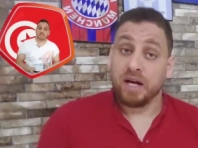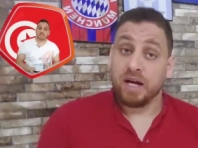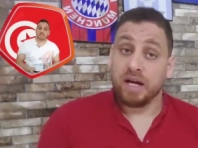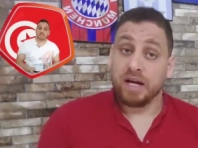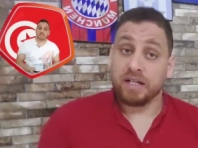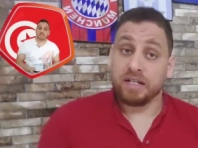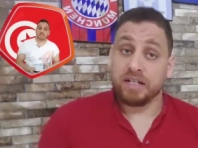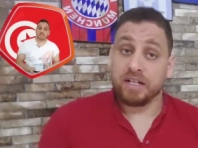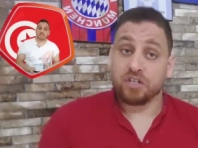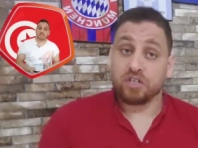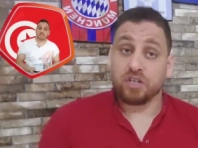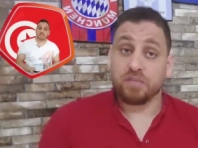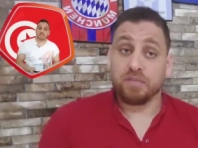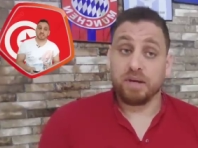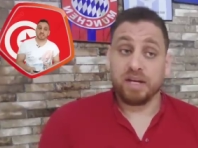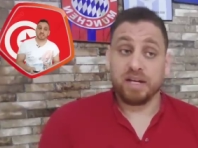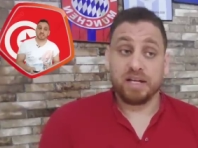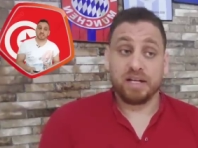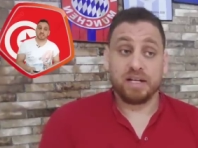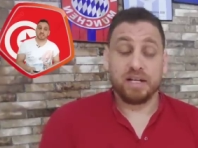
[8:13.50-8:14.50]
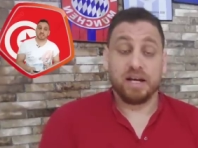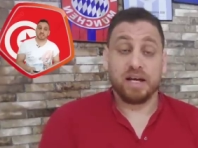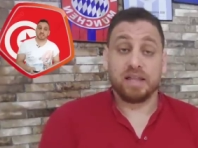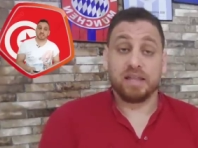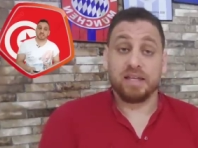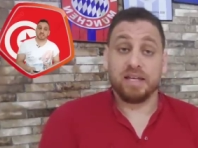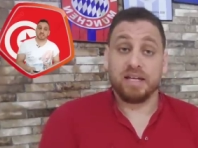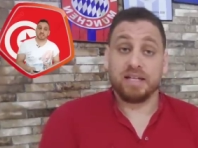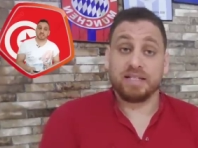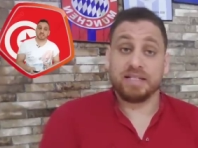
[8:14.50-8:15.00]
النجم
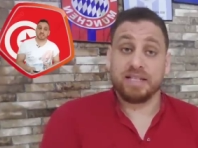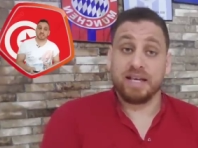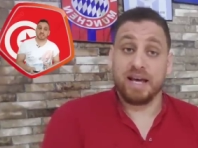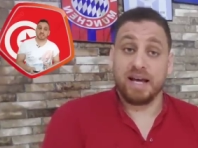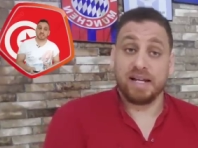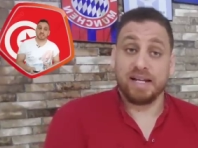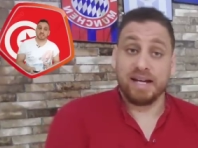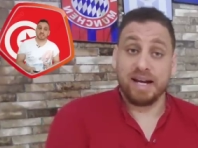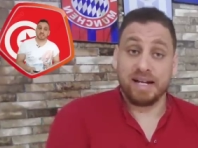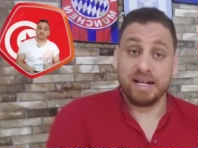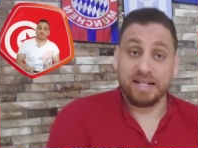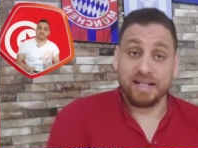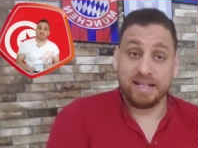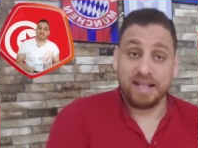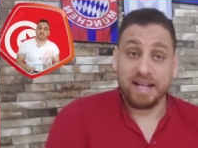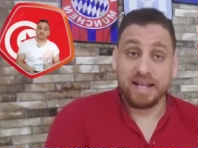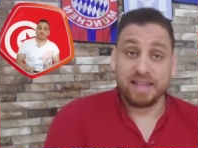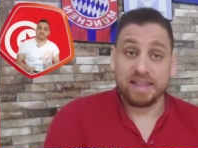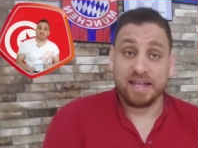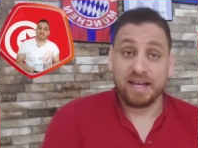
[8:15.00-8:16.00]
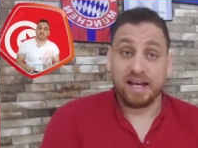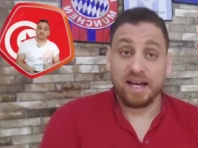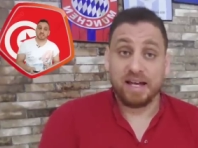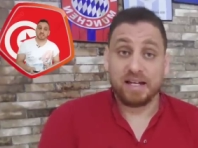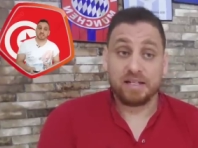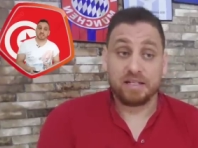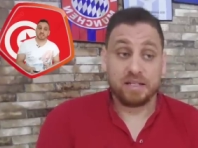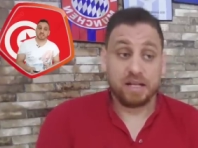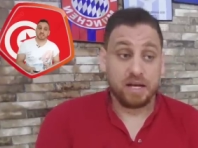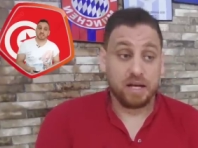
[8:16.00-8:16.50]
الرياضي الساحلي يعني ثلاثه
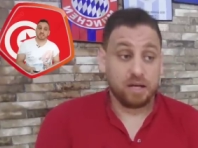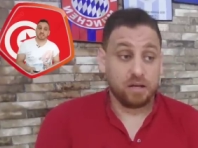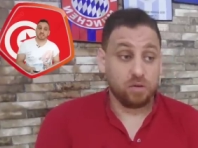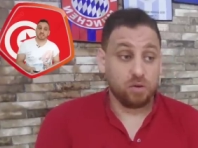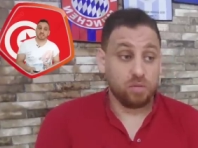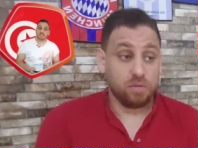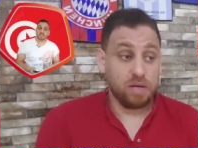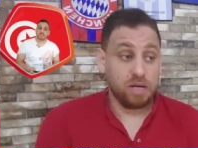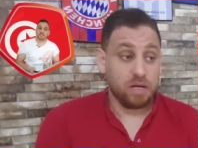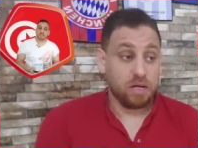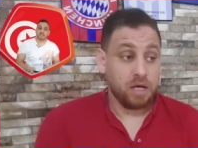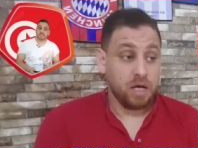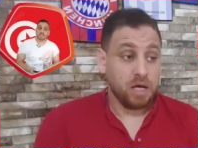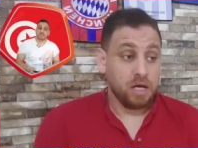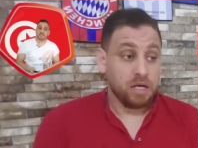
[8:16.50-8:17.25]
انديه هذوما